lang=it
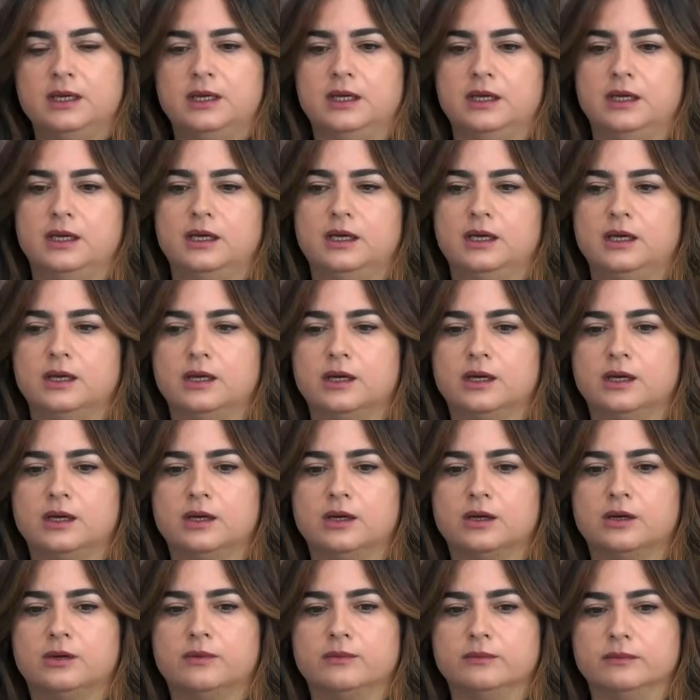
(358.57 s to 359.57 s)

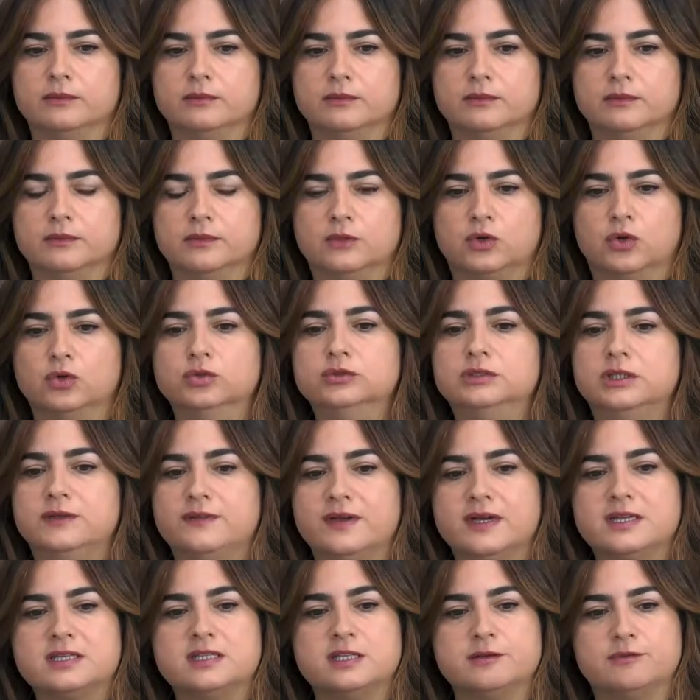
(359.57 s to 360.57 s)
Ehm, con
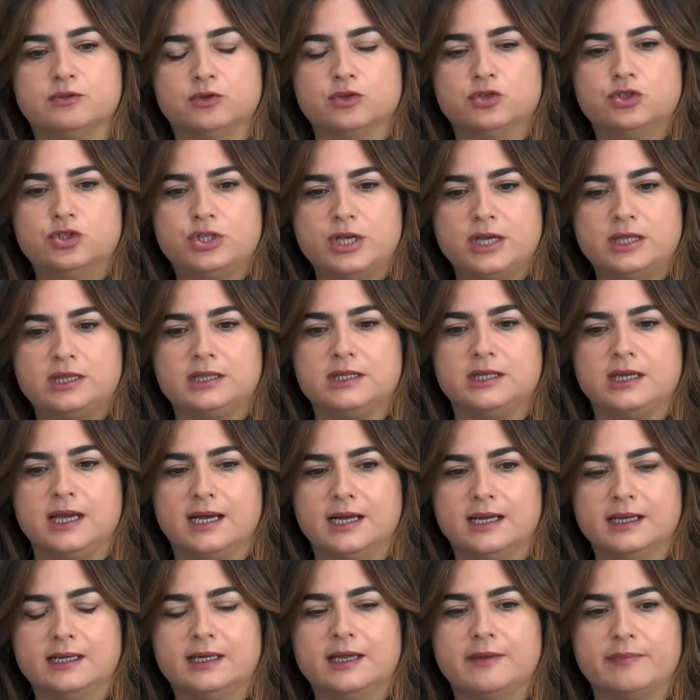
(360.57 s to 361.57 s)
diversi progetti
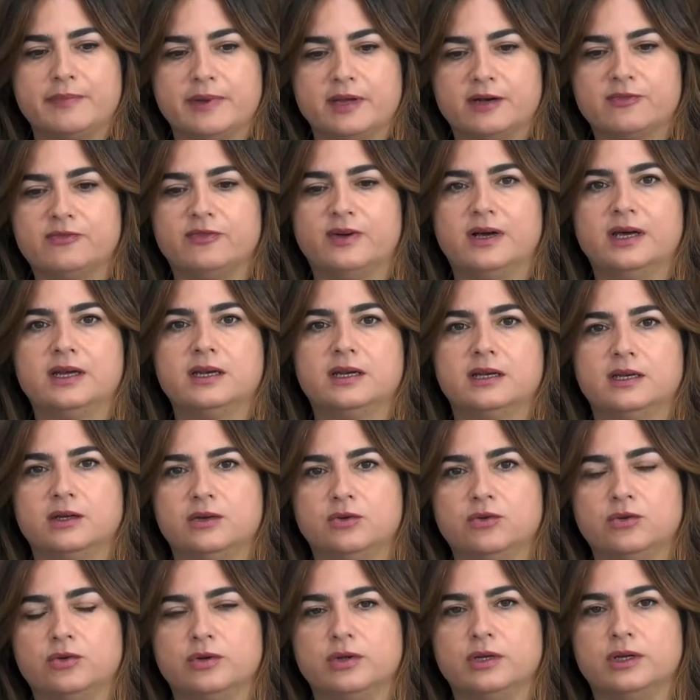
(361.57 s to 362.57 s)
anche per fare
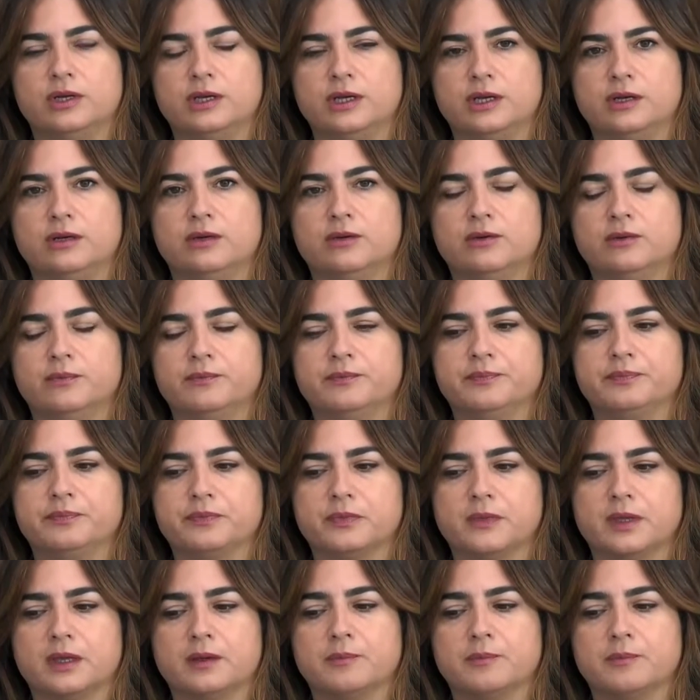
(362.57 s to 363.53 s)
rino, rino, mm,